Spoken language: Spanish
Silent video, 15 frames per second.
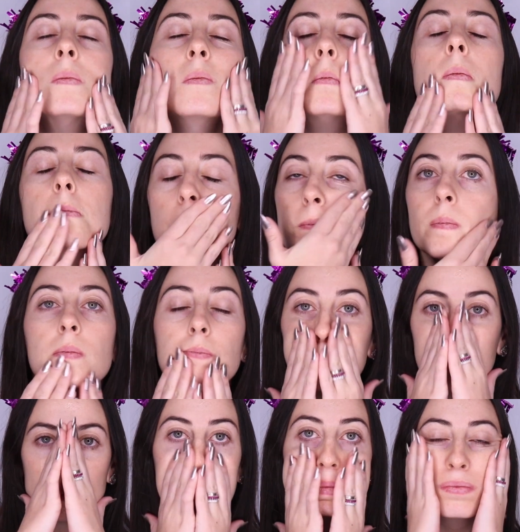Voy a aplicarlo
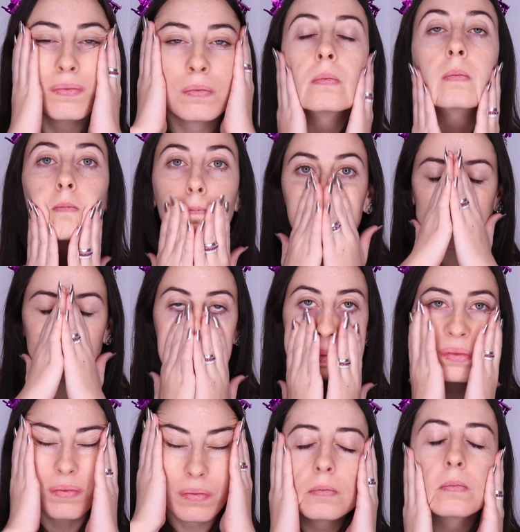tal cual como si fuera una
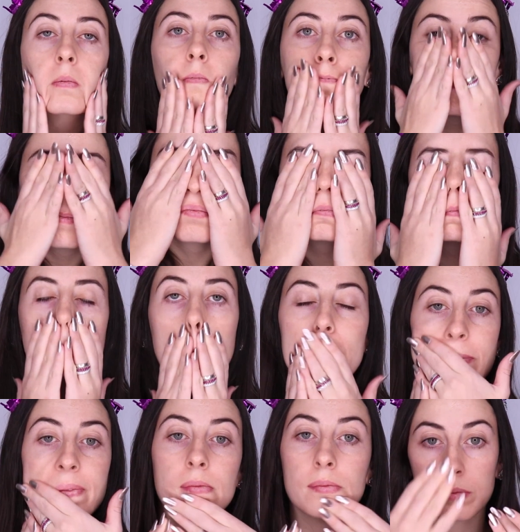crema facial en todo
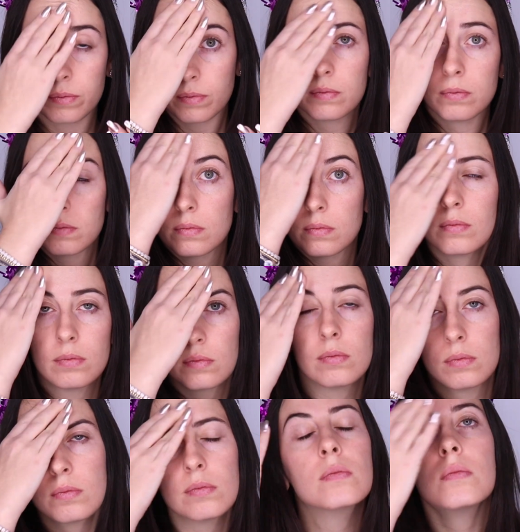mi rostro
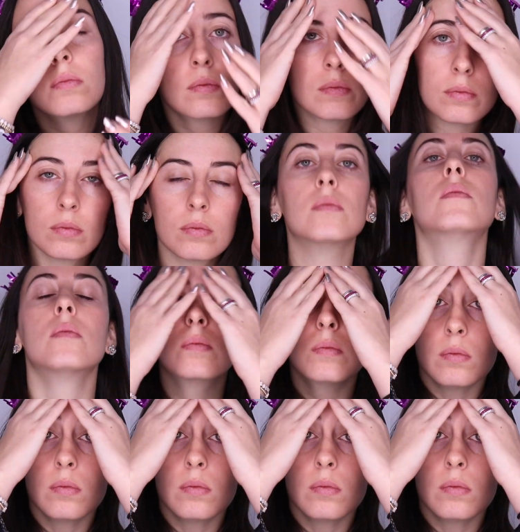difuminarlo con mis manos.